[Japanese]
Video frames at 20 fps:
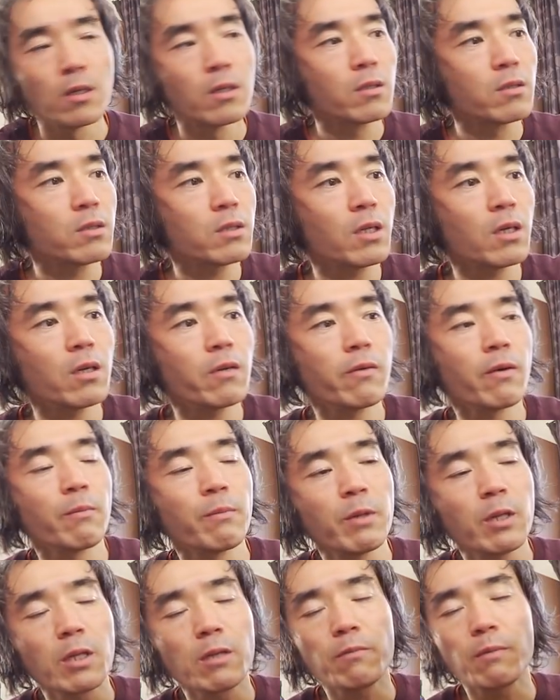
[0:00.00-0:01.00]
そしたら、
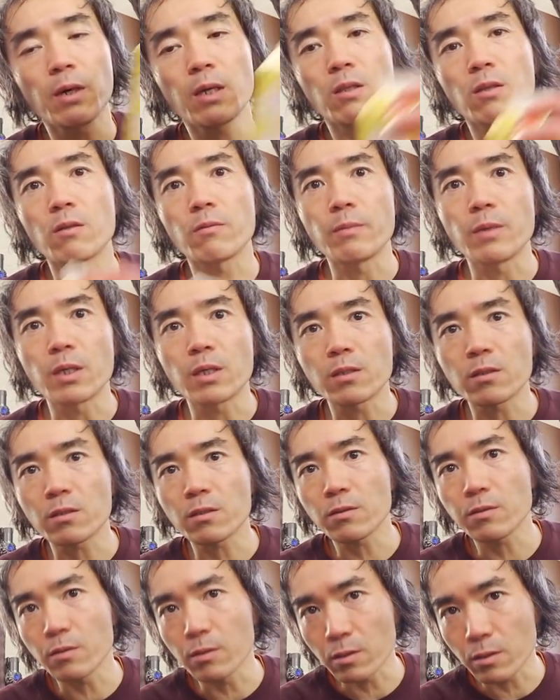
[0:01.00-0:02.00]
ファミリーマートの
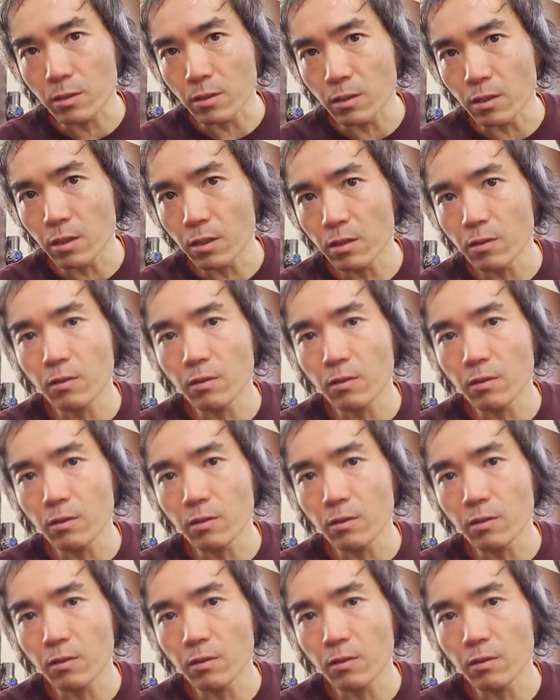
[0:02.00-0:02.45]
ミックスフルーツ